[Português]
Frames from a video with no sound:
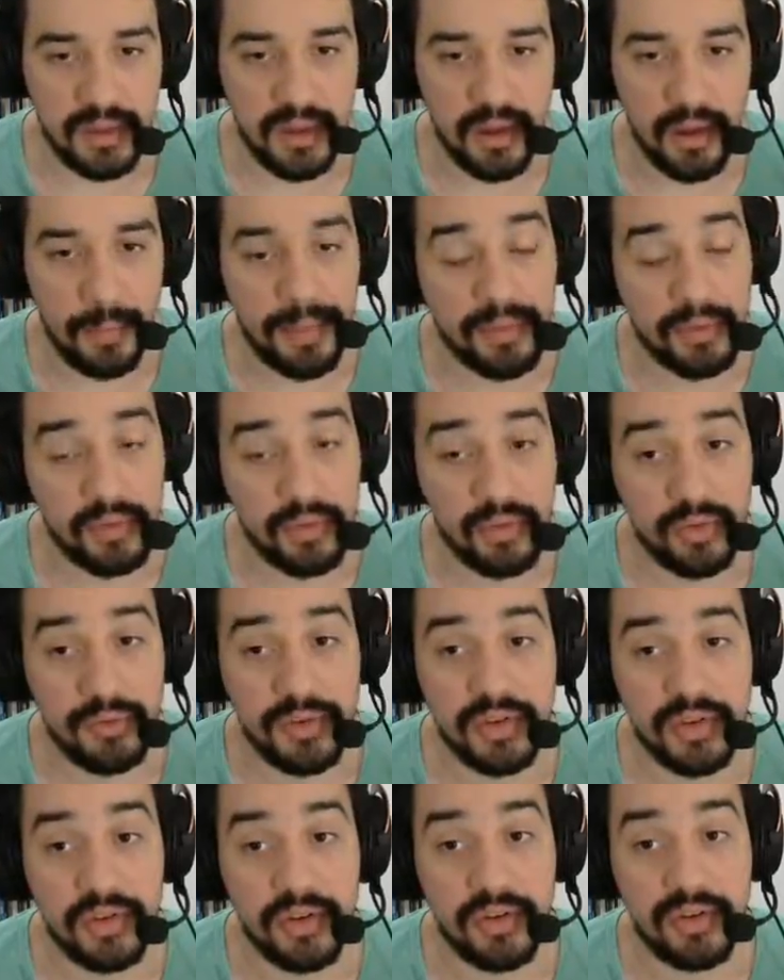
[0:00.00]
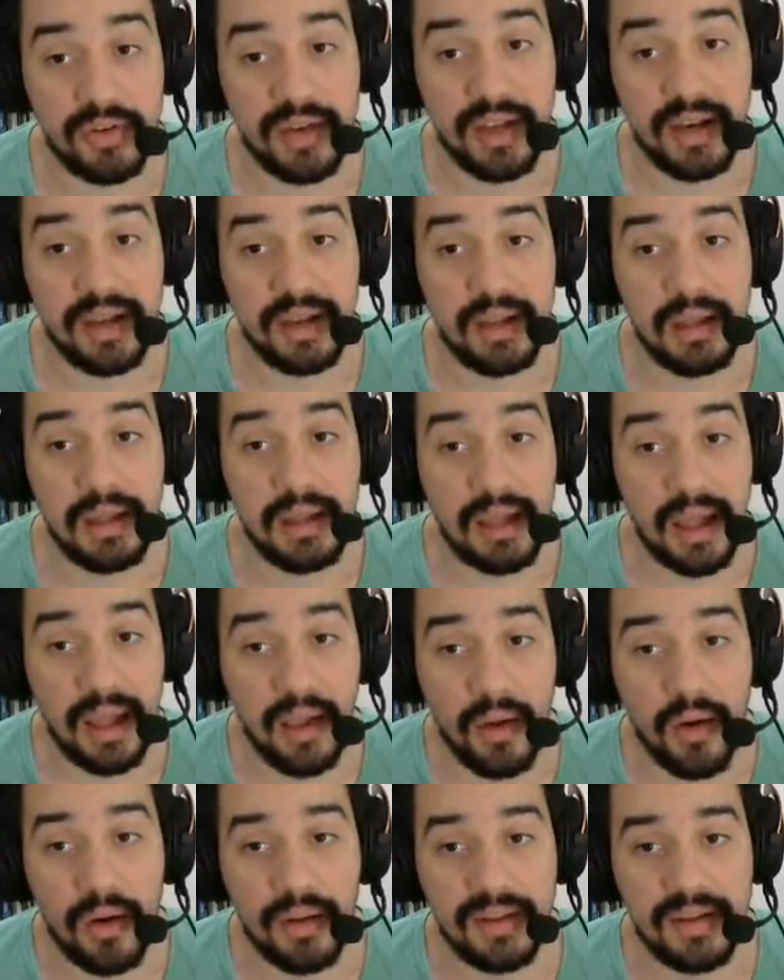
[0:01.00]
eu peço todo vídeo, eu gostaria que
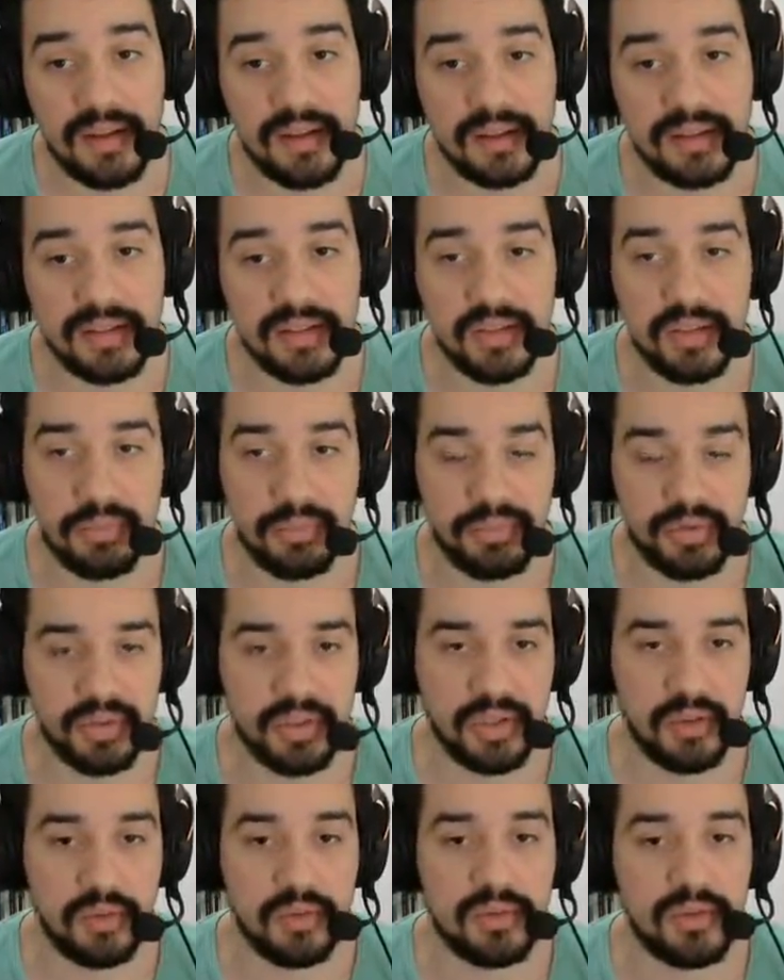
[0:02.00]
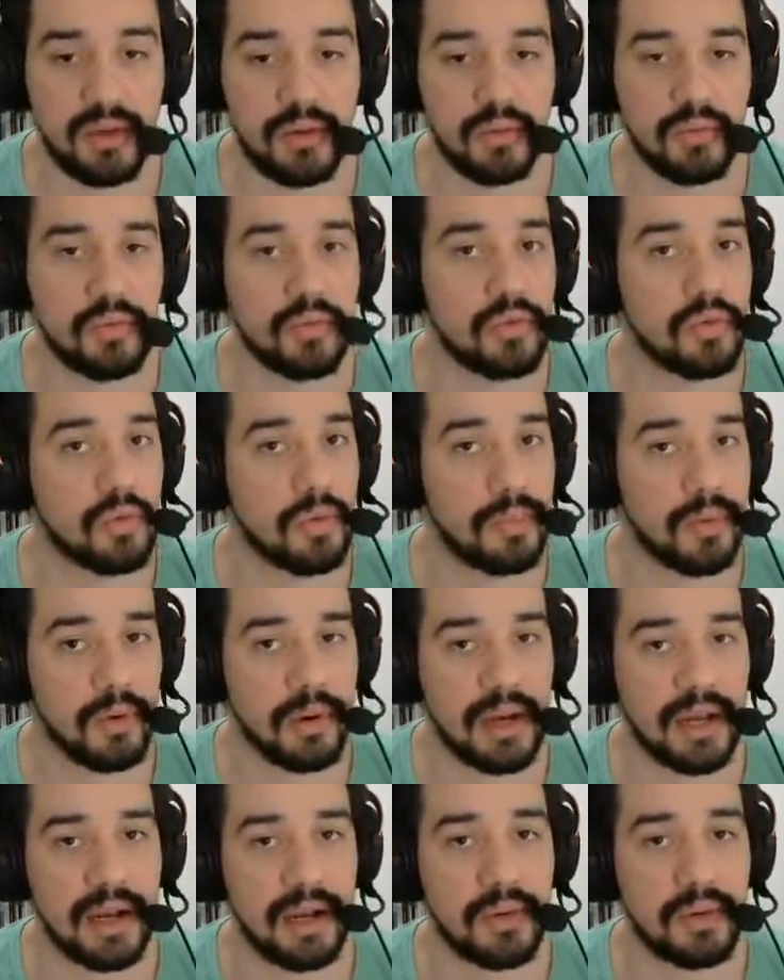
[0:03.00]
quem gosta desse tipo de conteúdo no
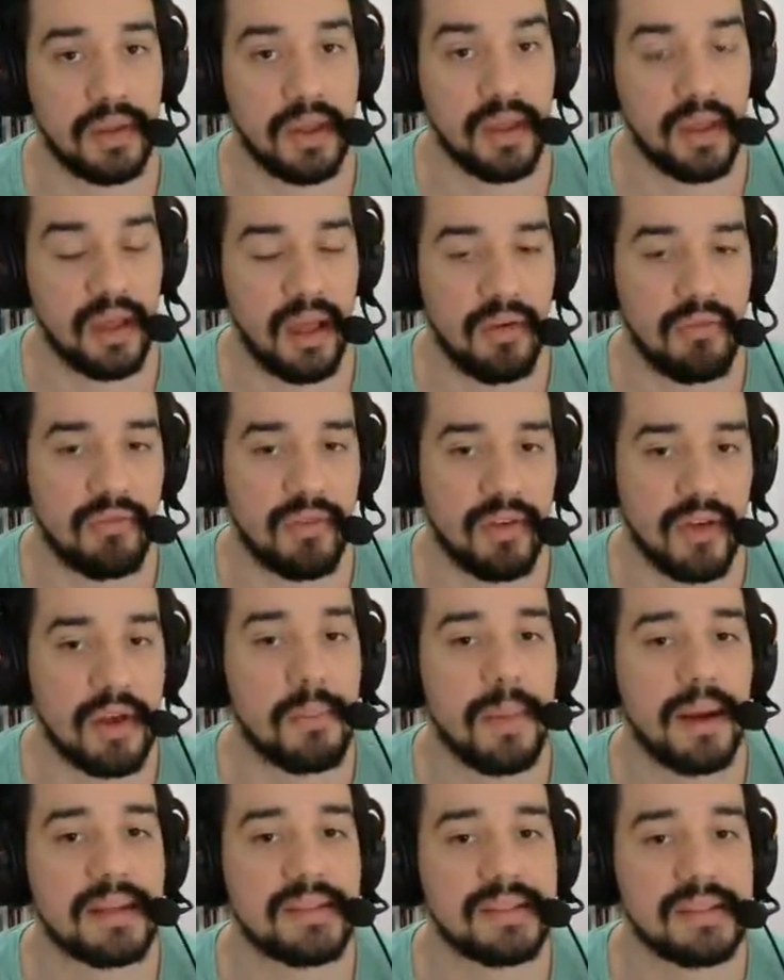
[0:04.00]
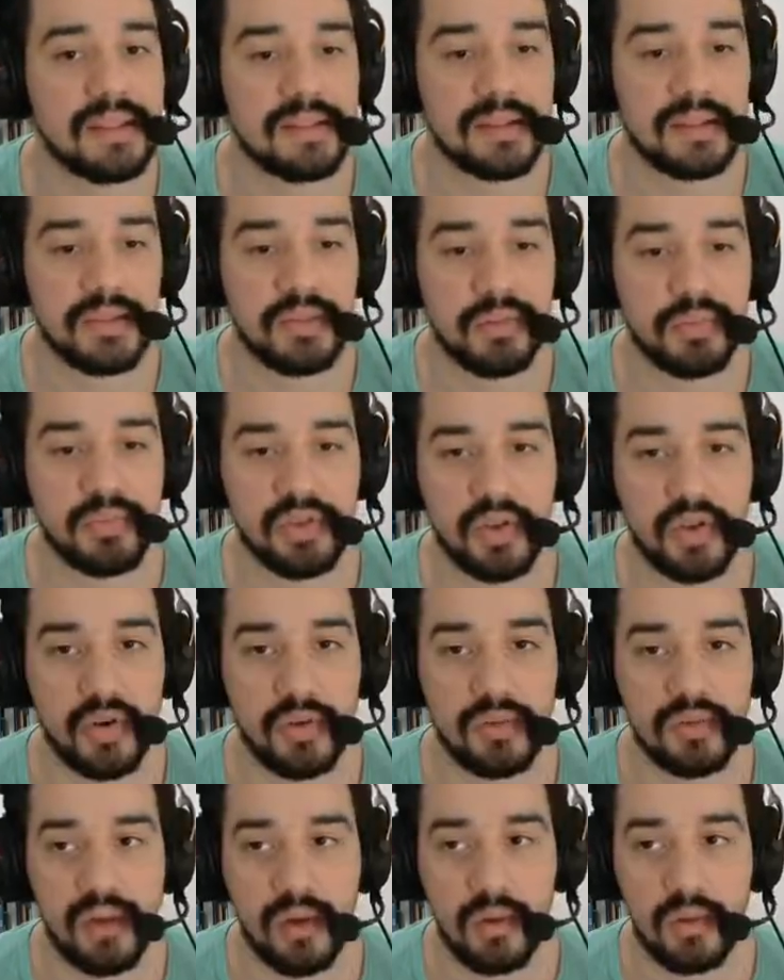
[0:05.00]
meu canal, quem quer ver mais desse tipo de
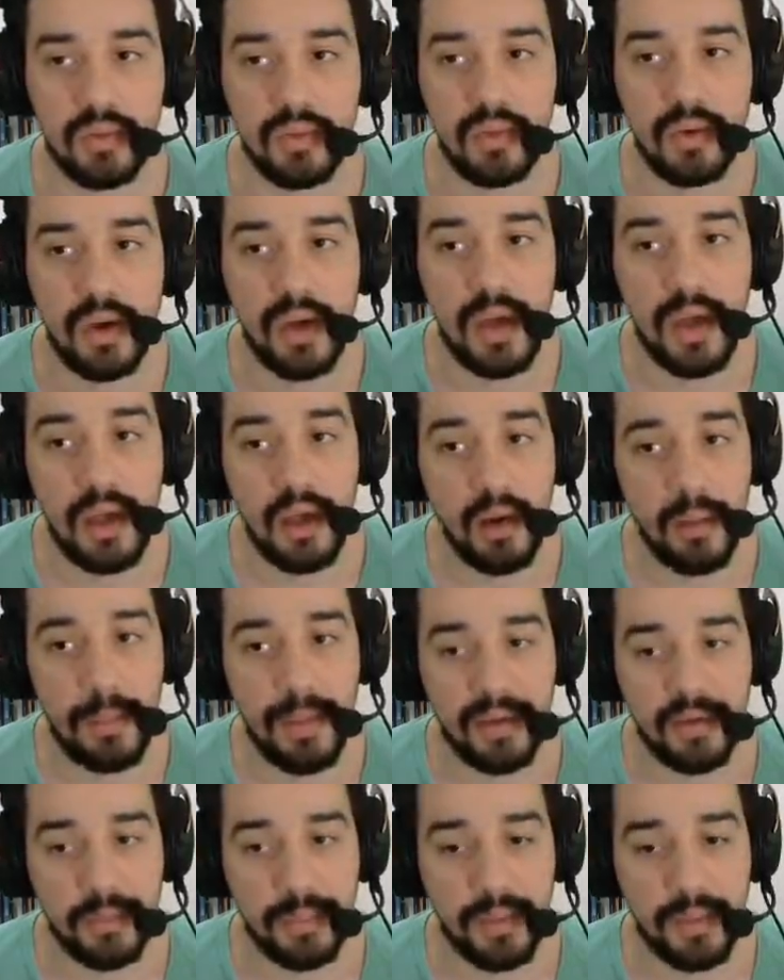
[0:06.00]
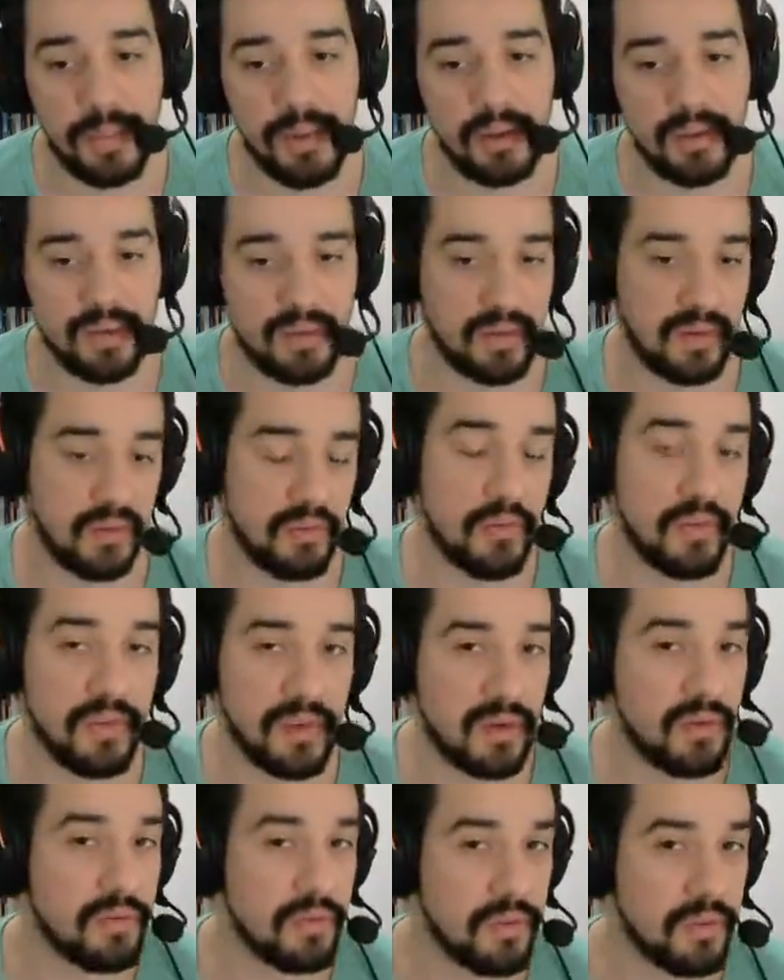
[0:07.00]
conteúdo, eu peço primeiro que se
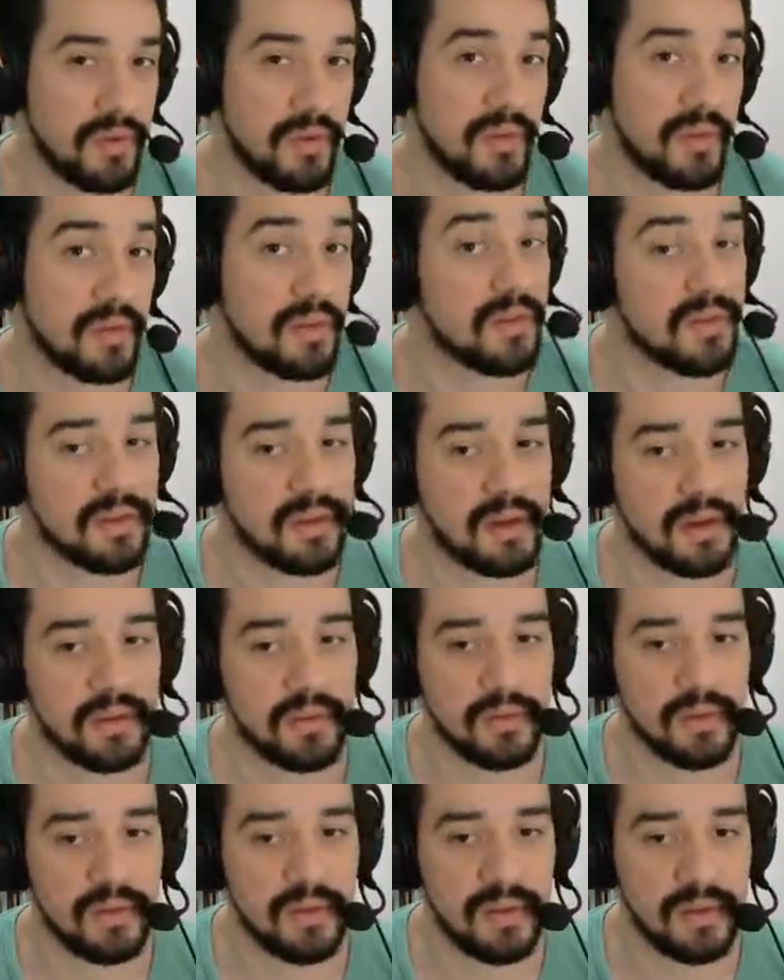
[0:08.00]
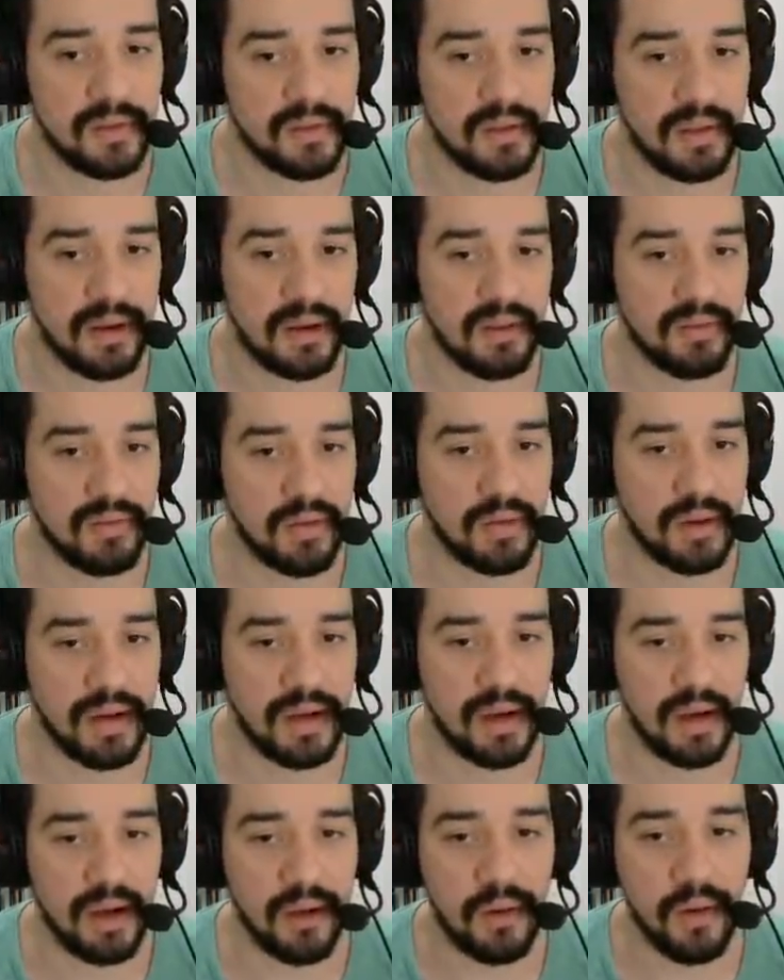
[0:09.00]
você não for inscrito, se inscreva no
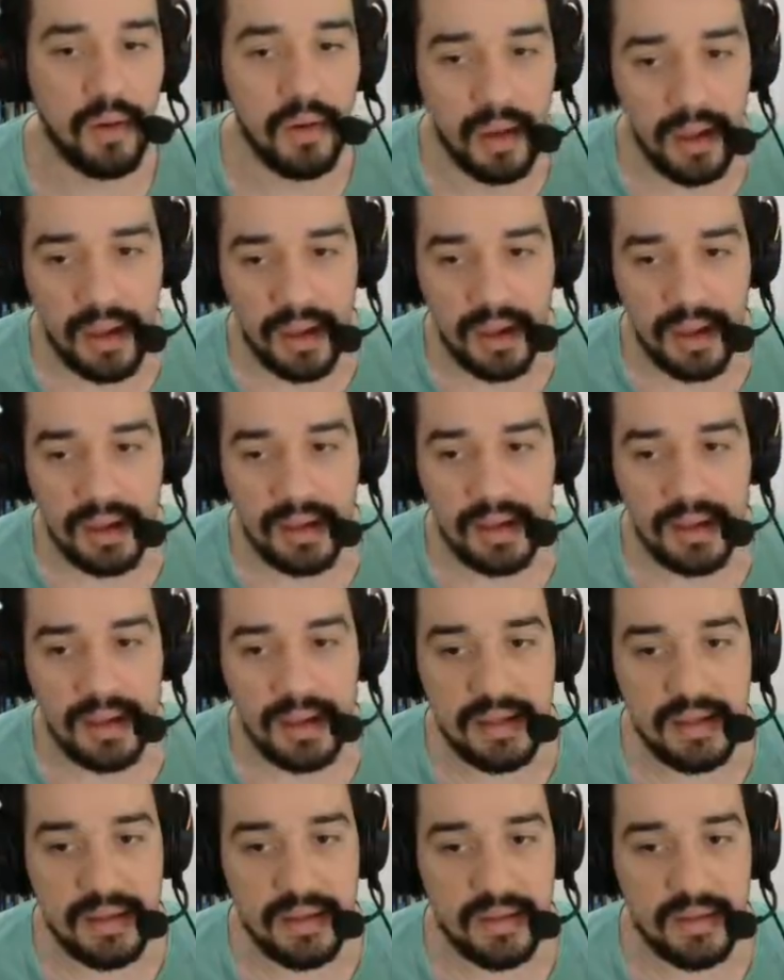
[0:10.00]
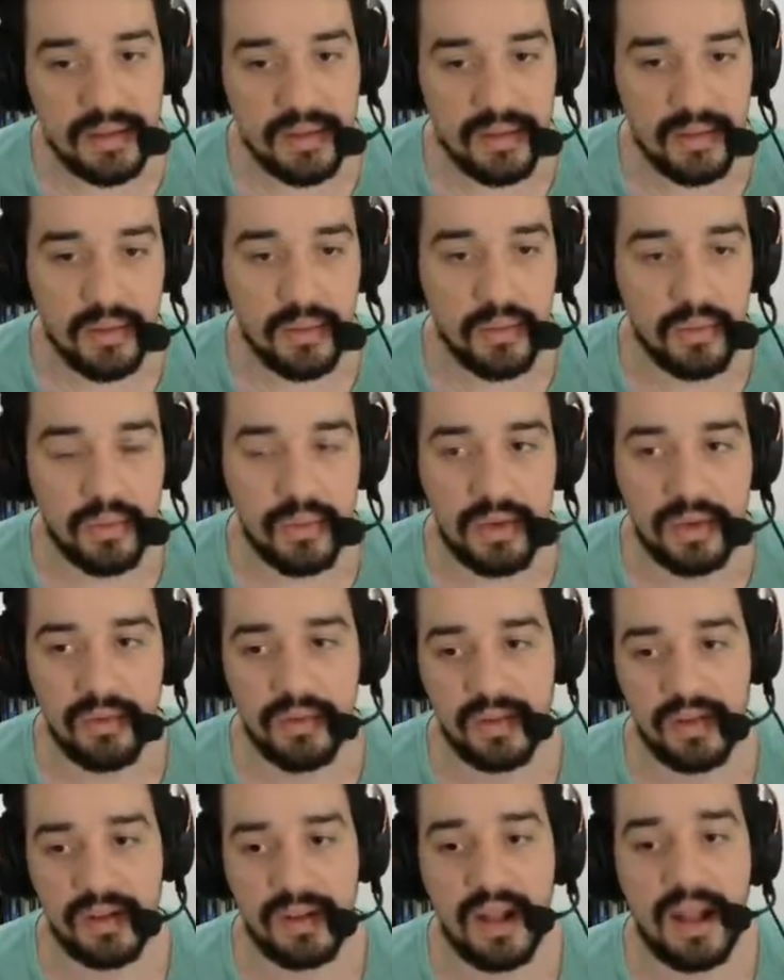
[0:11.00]
canal. E segundo, que
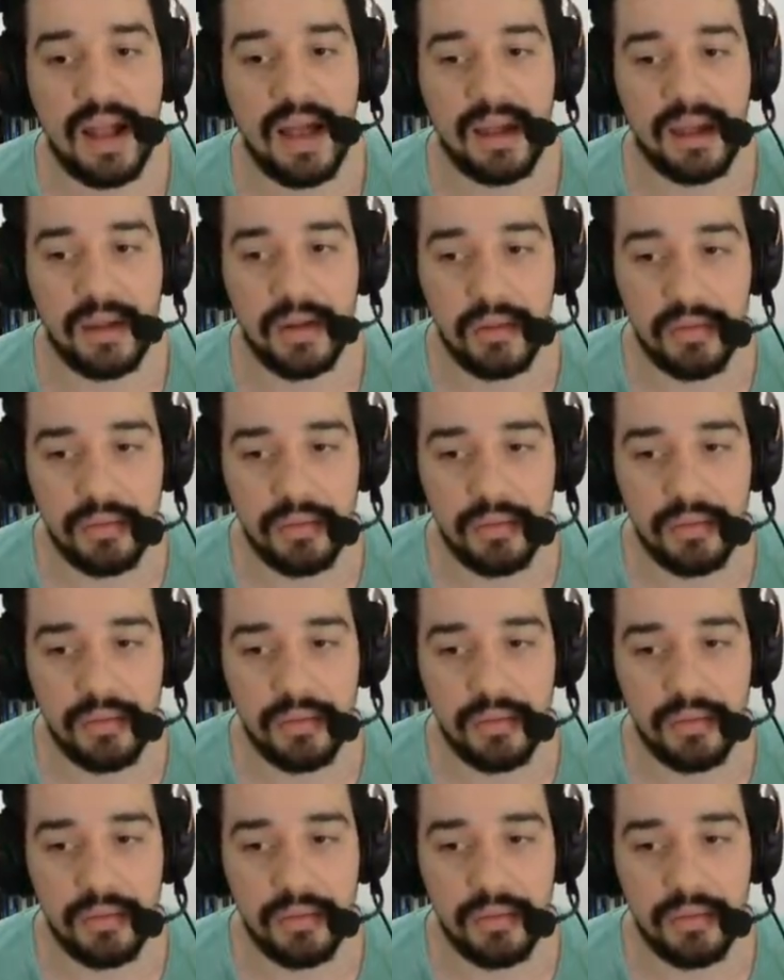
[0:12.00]
você dê like